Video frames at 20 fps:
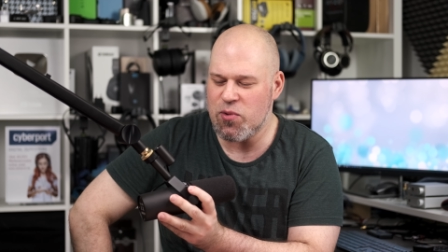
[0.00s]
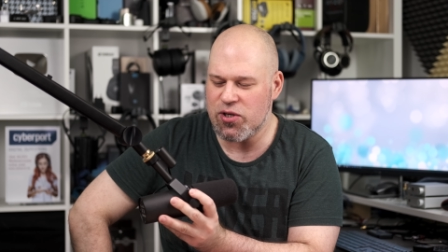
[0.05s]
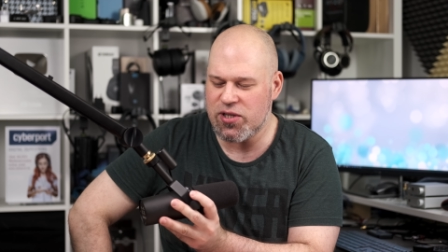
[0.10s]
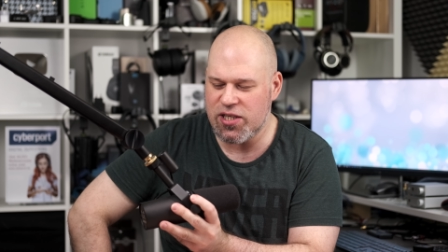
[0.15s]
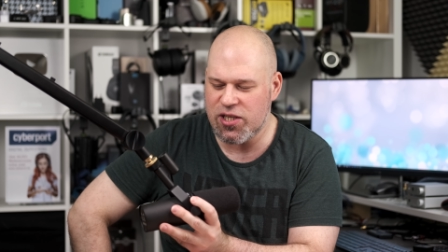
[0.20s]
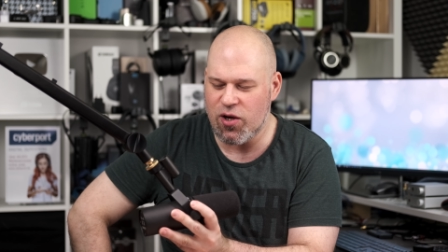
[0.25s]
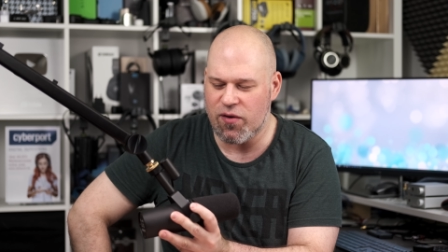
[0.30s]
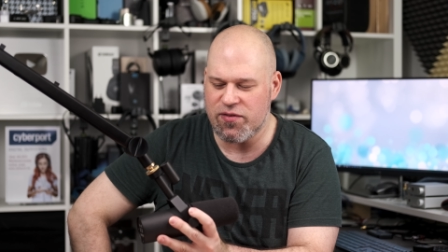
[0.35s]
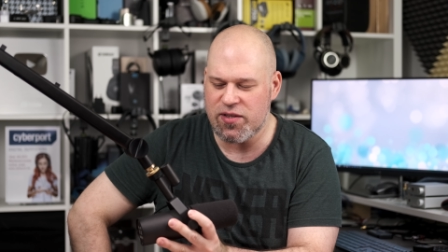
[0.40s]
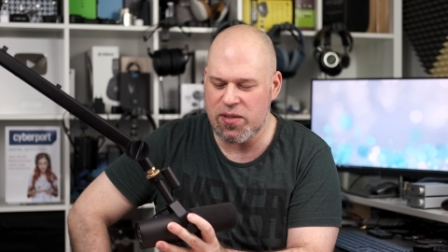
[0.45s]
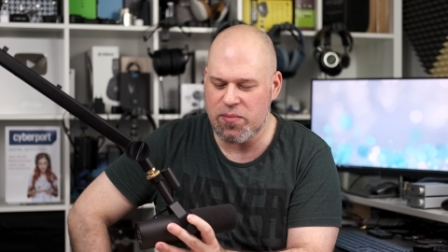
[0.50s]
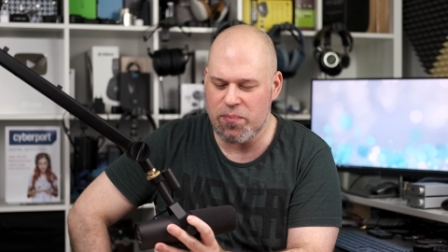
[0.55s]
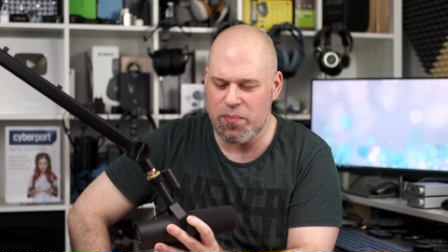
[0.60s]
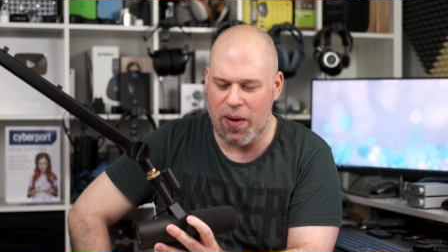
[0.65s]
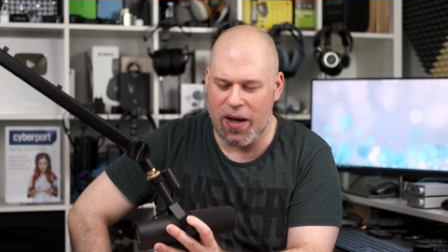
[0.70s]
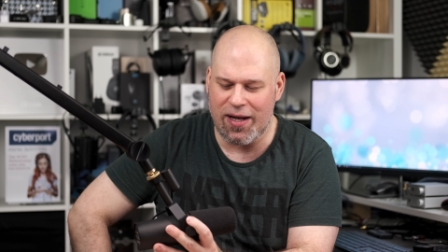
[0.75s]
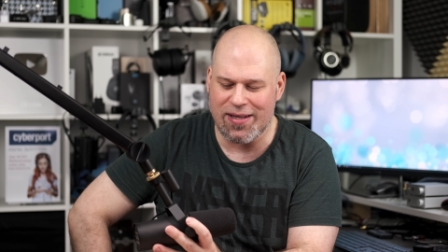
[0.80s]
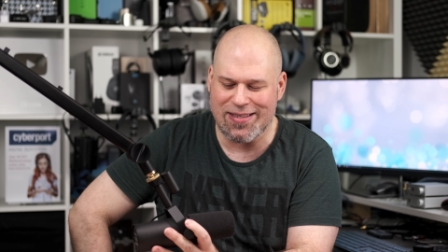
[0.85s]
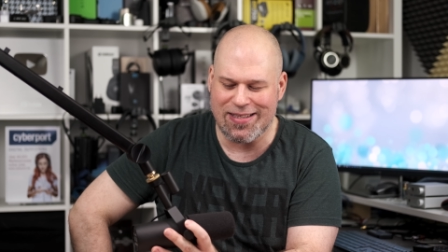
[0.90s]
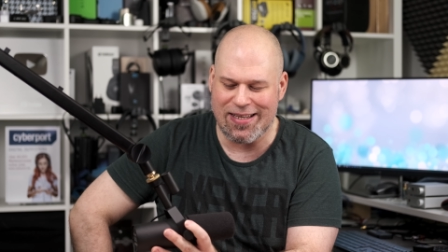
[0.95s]
Möchte ich auf die
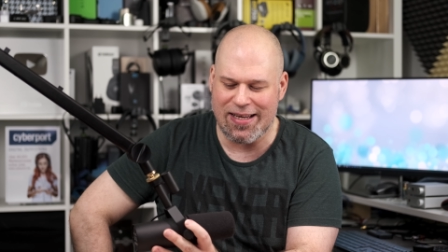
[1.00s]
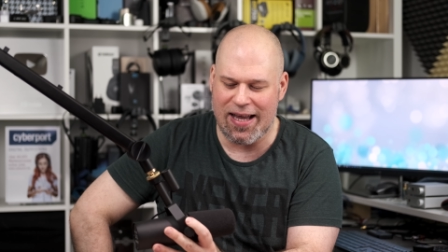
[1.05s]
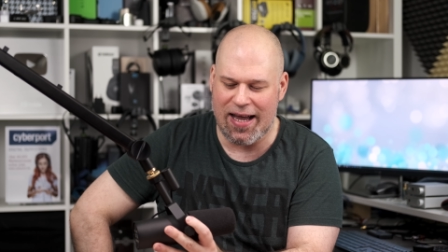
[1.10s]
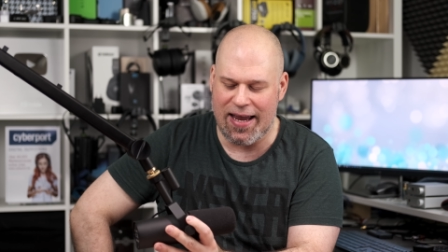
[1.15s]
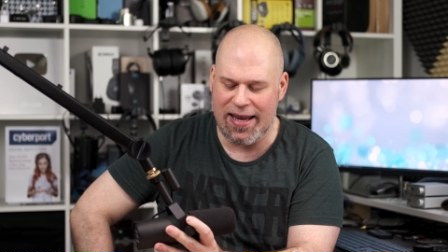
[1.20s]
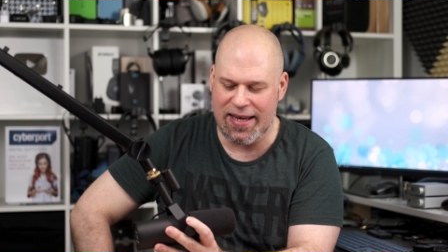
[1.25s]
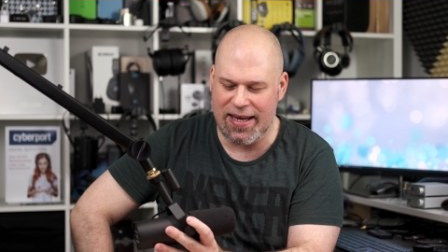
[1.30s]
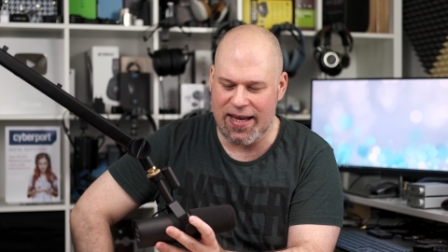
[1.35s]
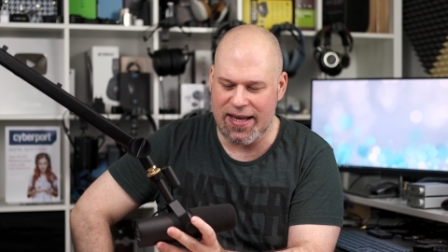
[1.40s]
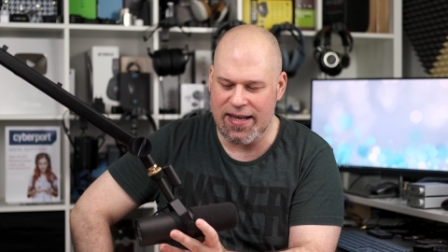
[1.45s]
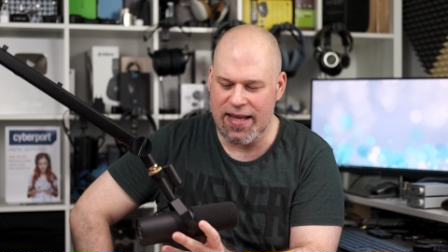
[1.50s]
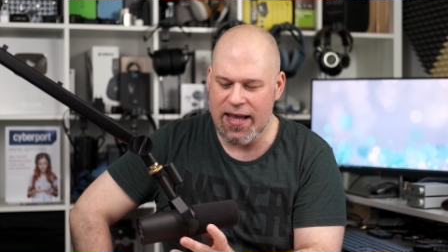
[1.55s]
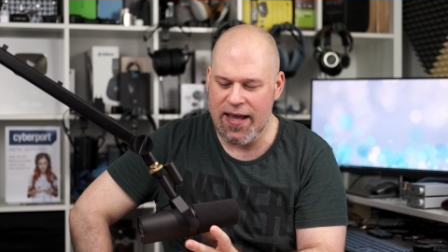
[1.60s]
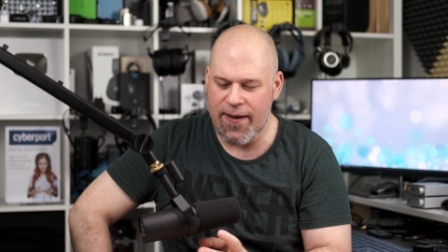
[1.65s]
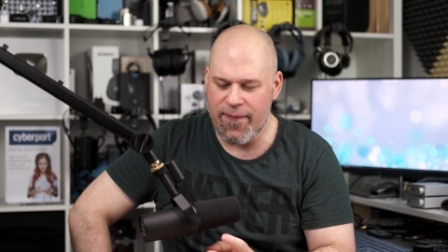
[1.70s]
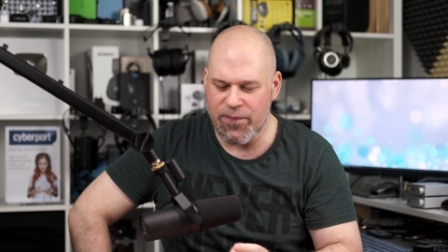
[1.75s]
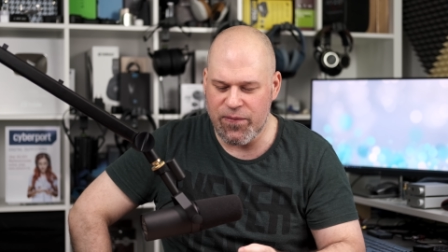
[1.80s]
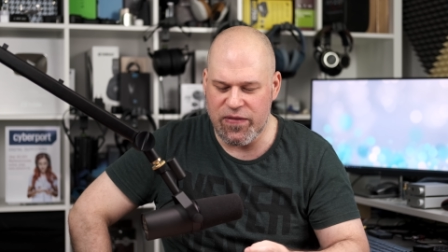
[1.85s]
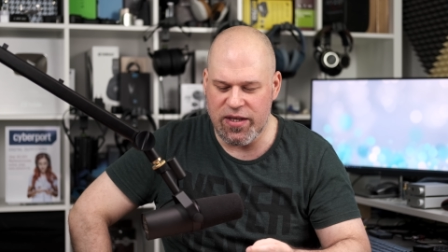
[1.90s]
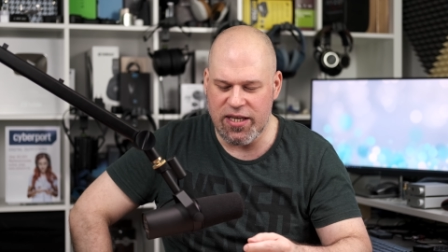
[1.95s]
paar Dinge eingehen,
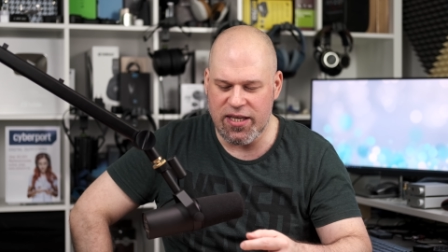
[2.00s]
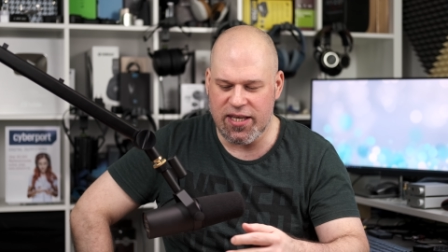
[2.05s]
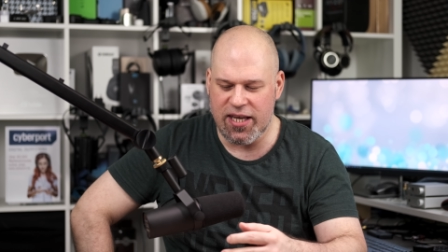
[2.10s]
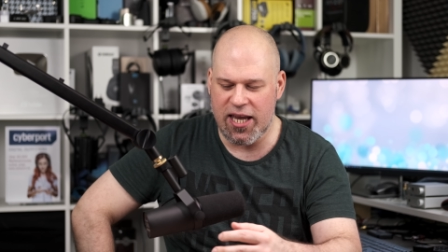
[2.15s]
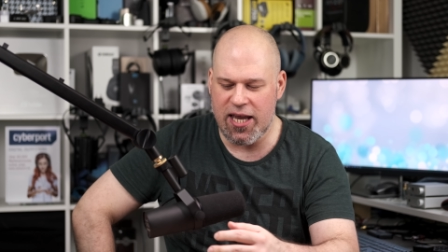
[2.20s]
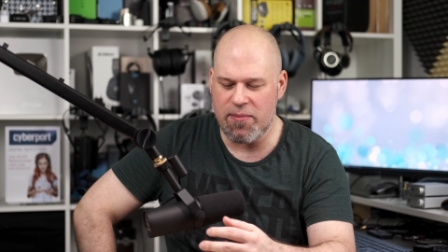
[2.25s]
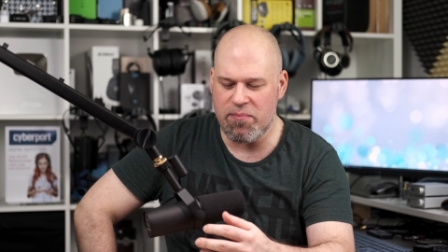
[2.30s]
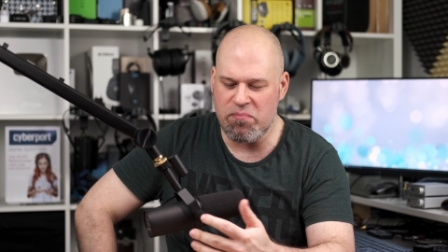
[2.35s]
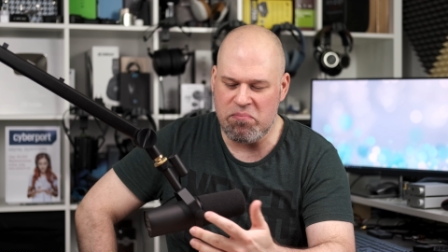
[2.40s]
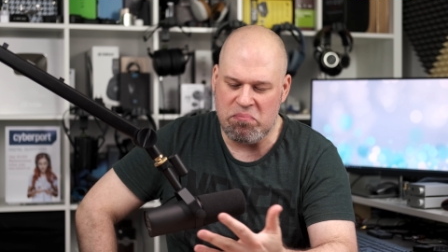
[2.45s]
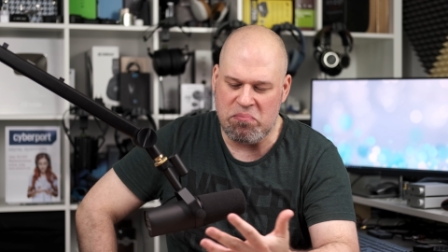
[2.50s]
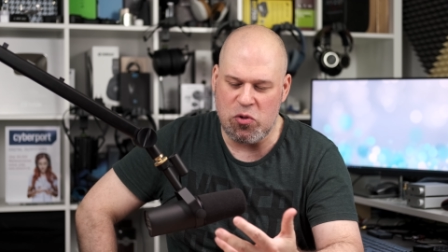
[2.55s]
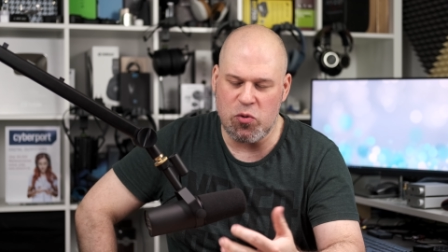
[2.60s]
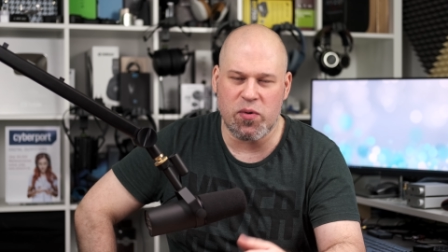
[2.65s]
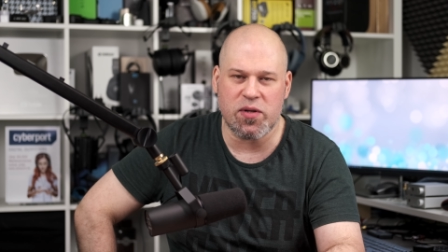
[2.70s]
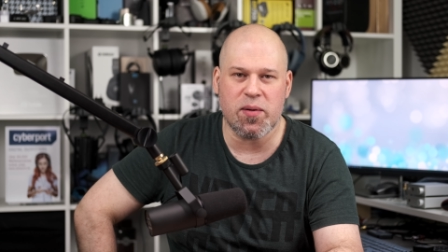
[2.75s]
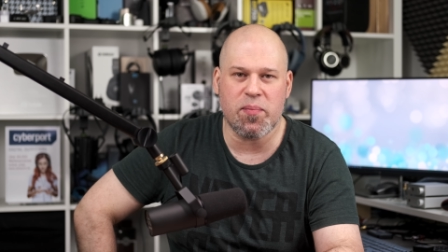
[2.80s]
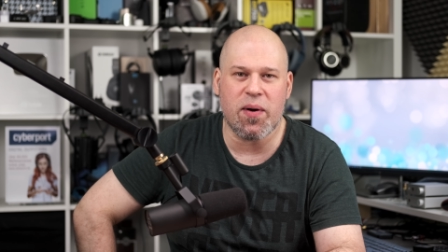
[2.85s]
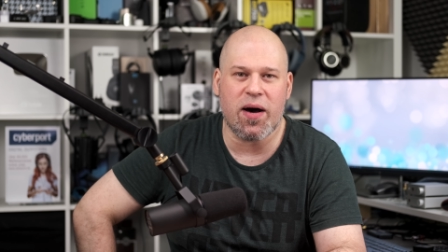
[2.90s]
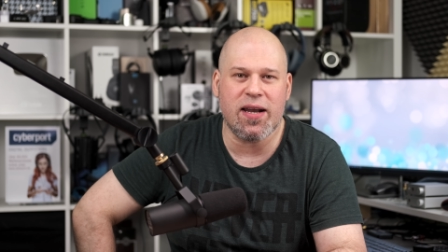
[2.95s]
die ich eben
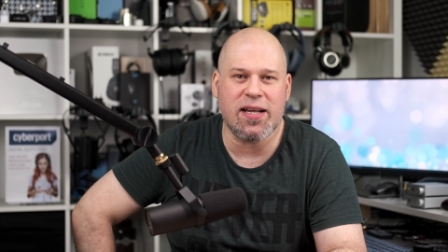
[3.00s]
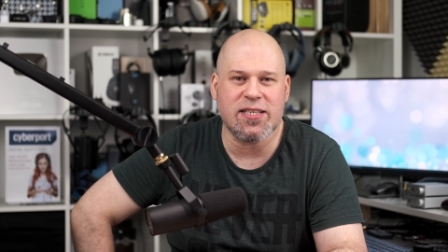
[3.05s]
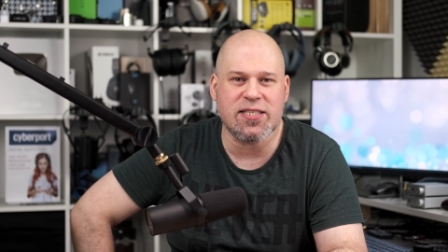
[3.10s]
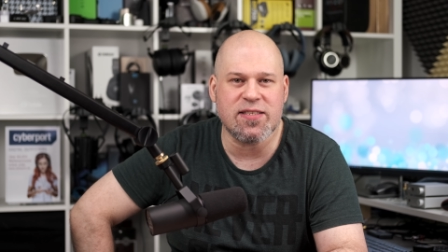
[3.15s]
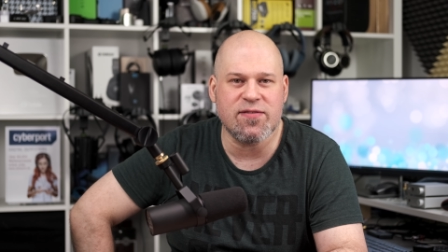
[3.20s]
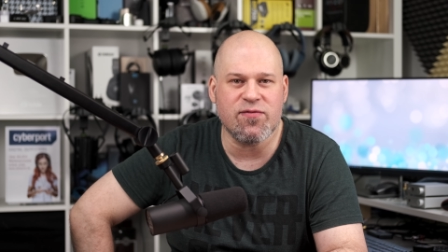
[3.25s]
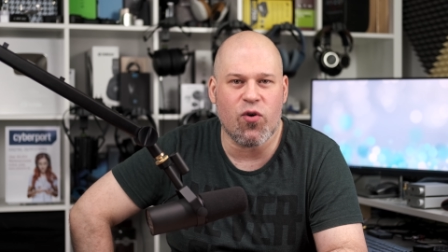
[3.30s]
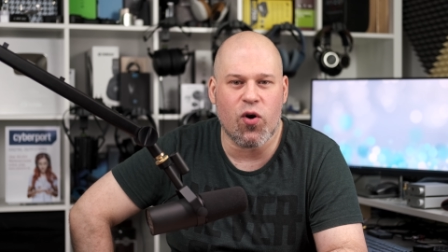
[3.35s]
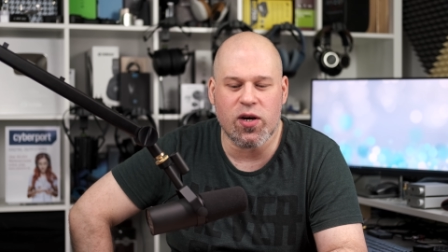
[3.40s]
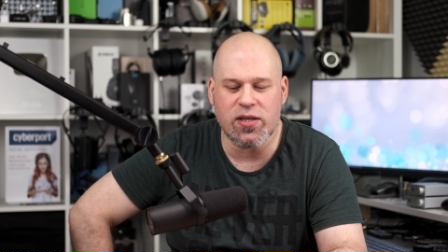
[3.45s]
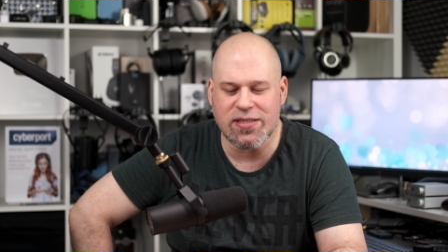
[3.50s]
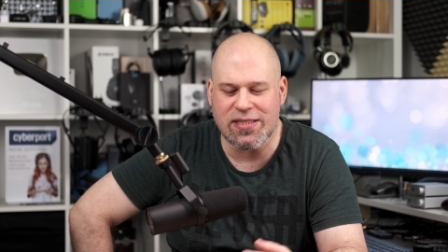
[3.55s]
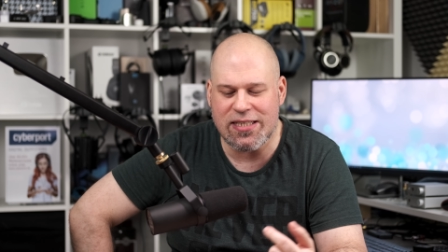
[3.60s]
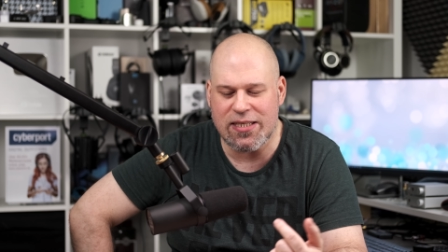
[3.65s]
über die paar letzten Wochen,